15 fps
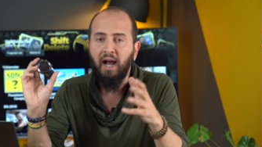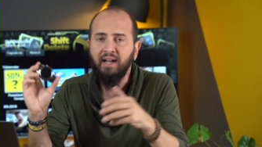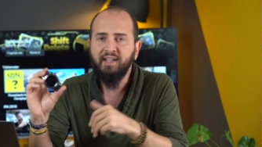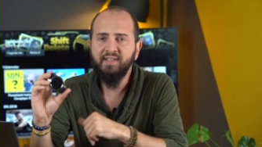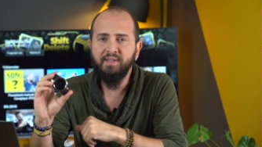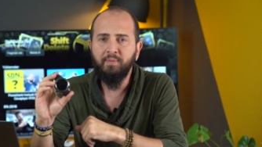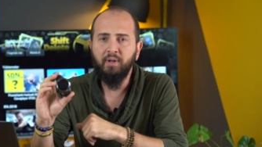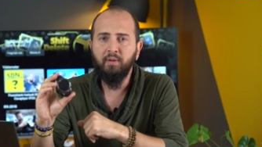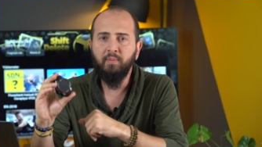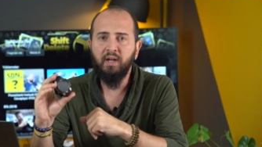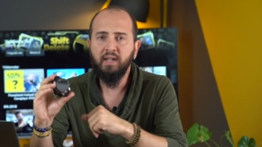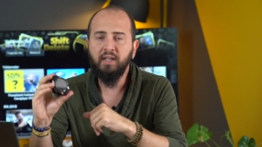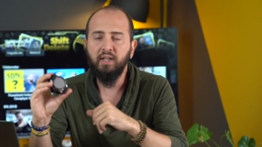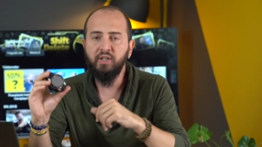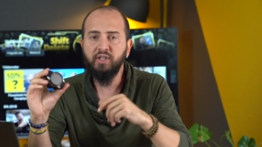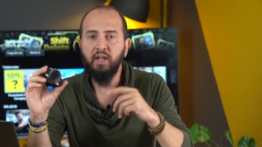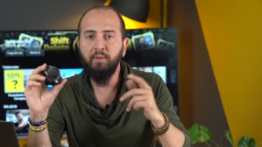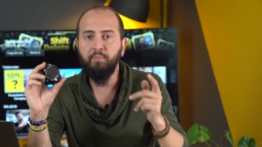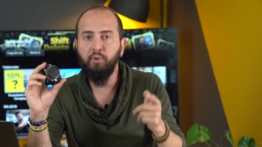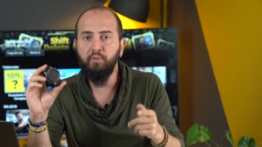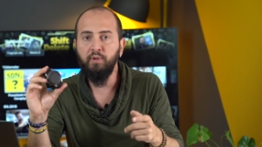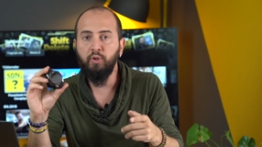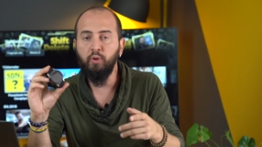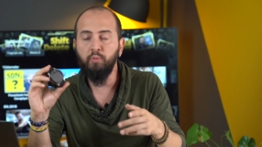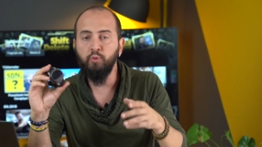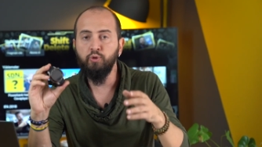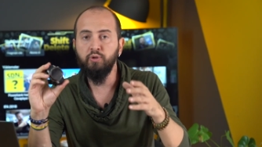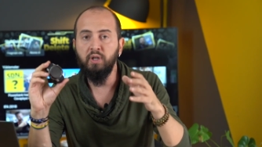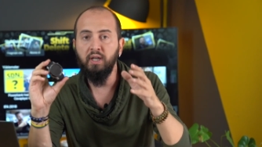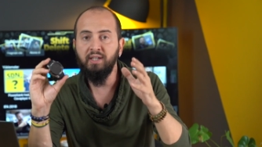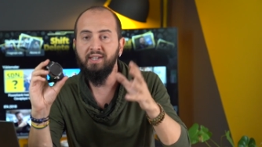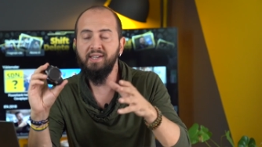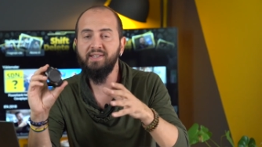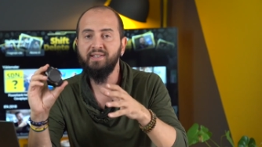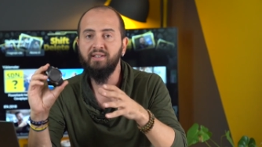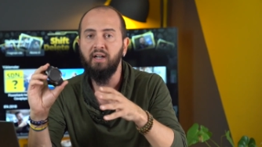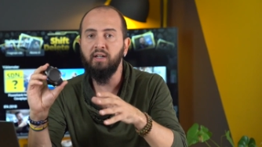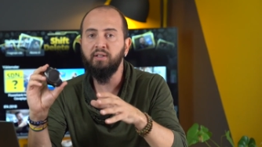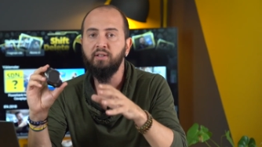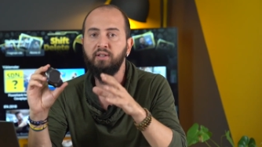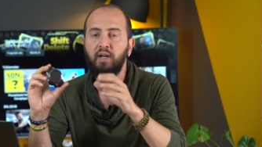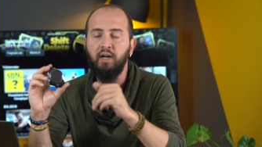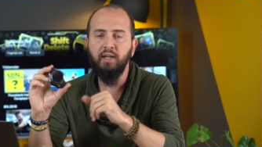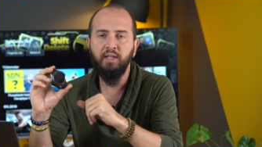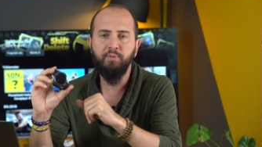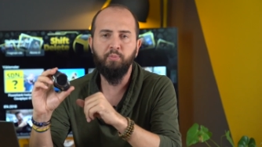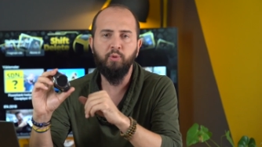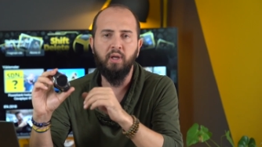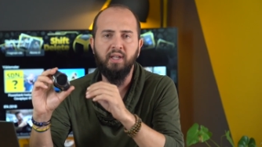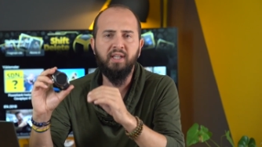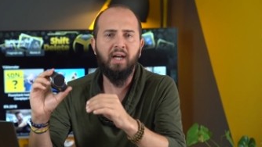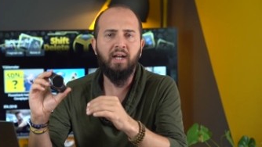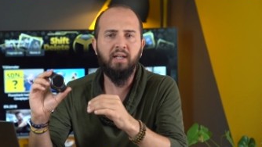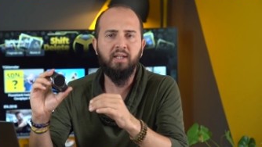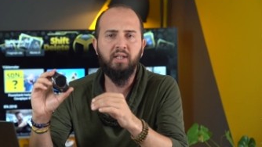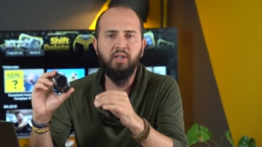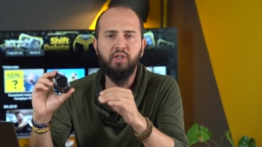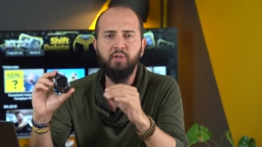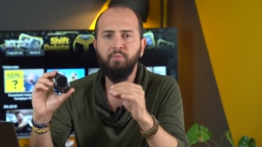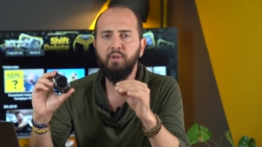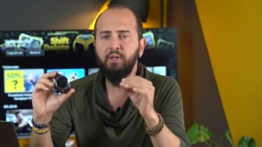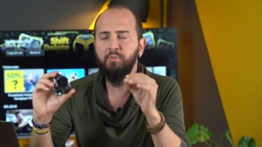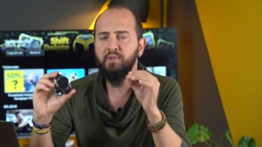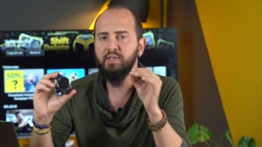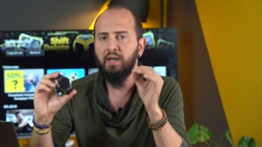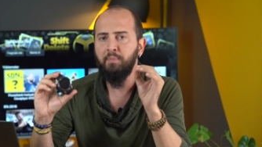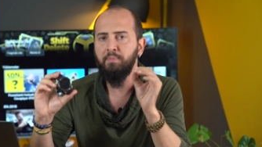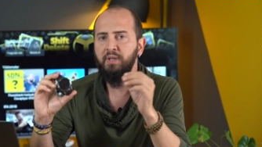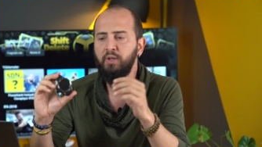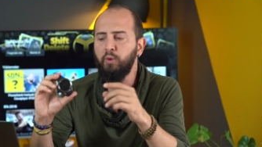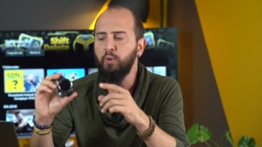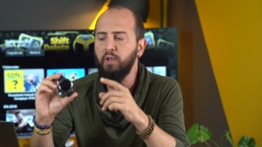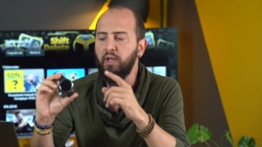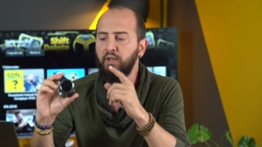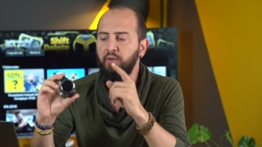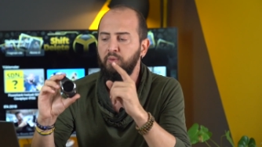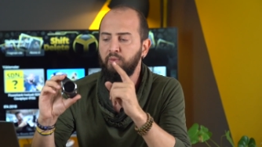Herkese merhaba arkadaşlar. Bu videomuzda Kickstarter'da hayat bulan yerli girişimlerimizden biri olan